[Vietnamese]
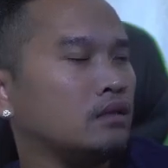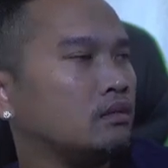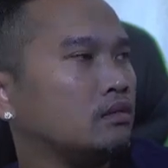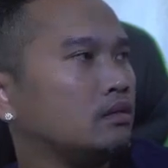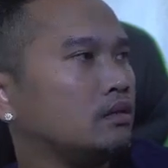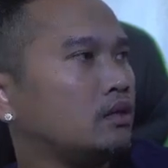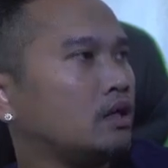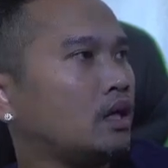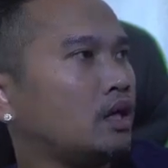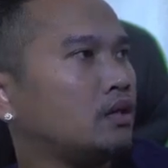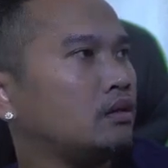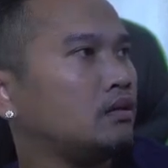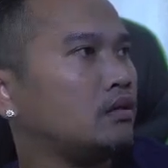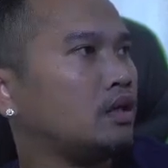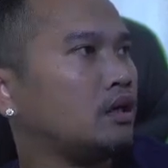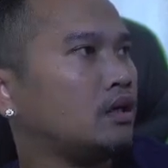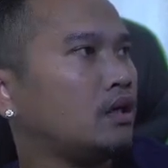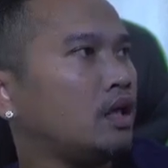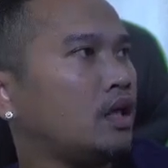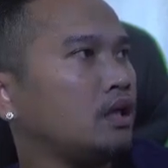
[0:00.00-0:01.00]
Căn
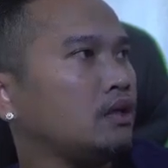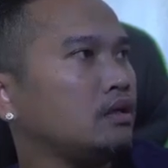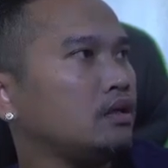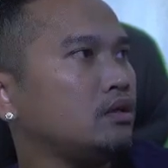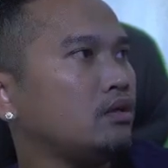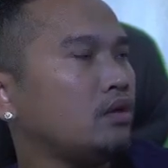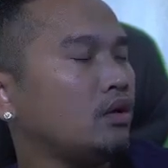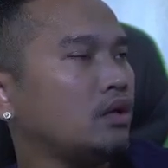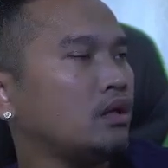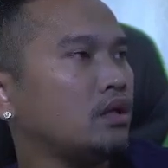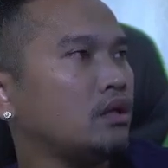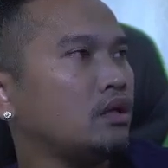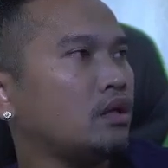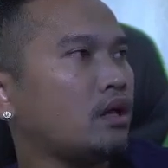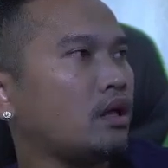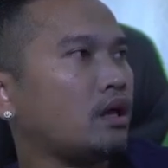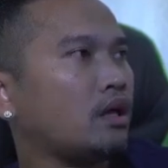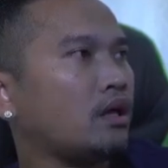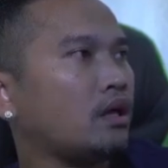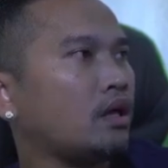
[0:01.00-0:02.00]
thật kháng cứ có thể
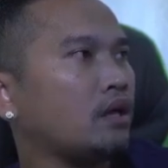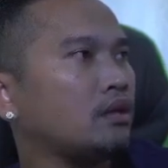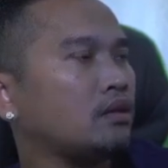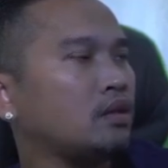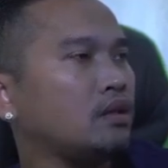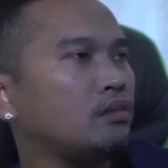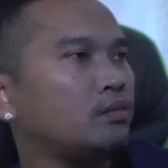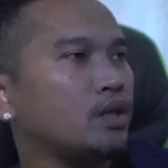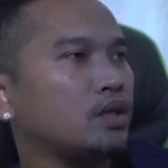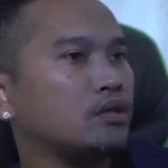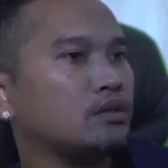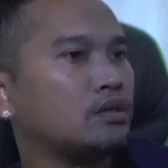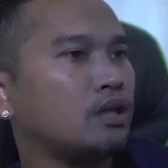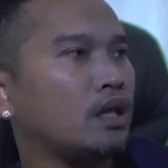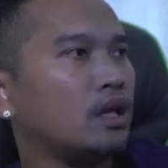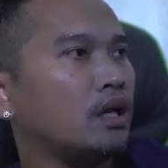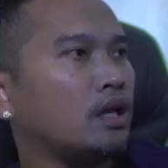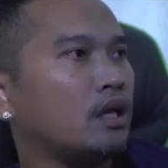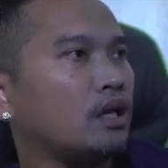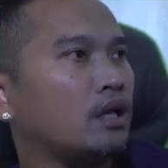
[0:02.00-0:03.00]
can ti bậc
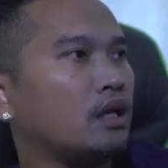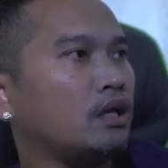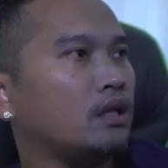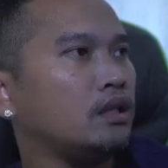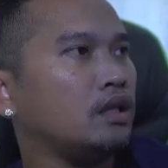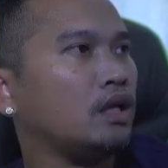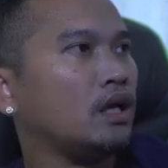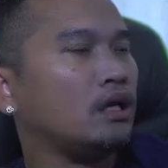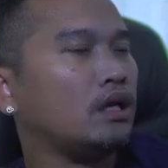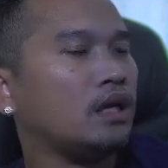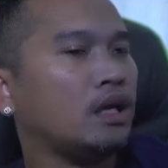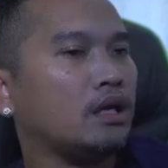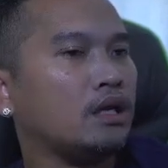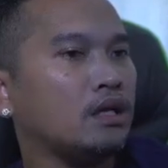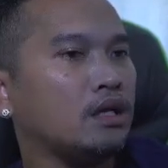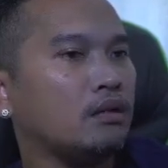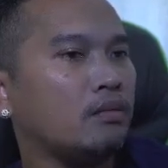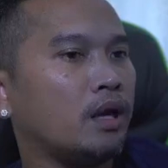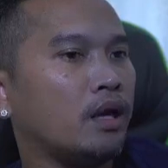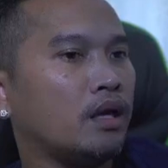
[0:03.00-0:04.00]
xa nẹt kháng
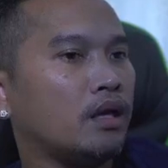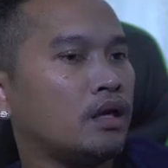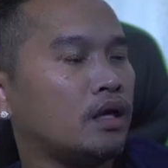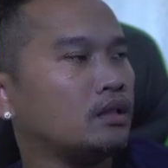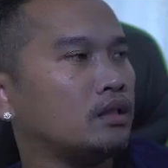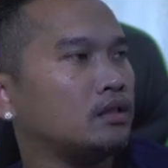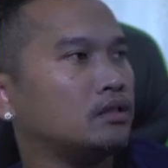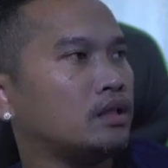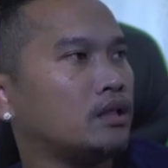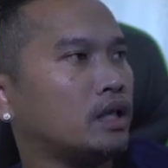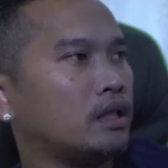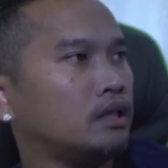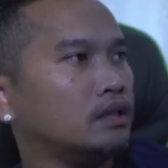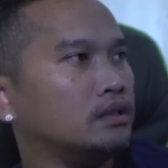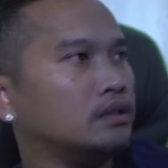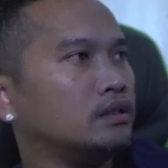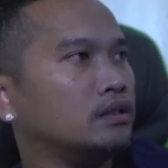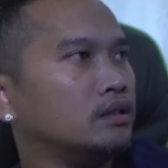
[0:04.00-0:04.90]
này các bạn can là chán